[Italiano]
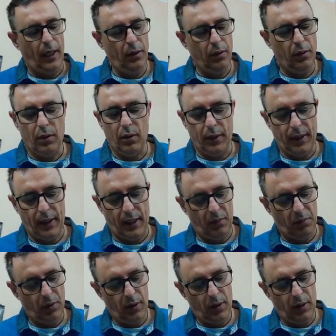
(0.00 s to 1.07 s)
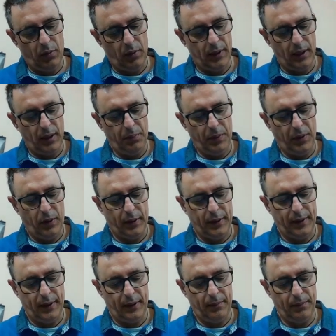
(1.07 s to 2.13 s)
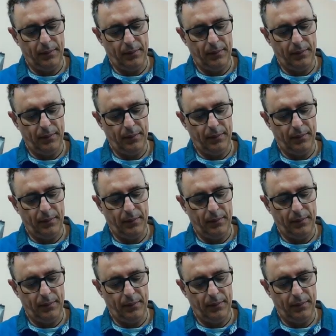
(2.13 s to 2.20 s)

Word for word: lo colleghiamo a una delle porte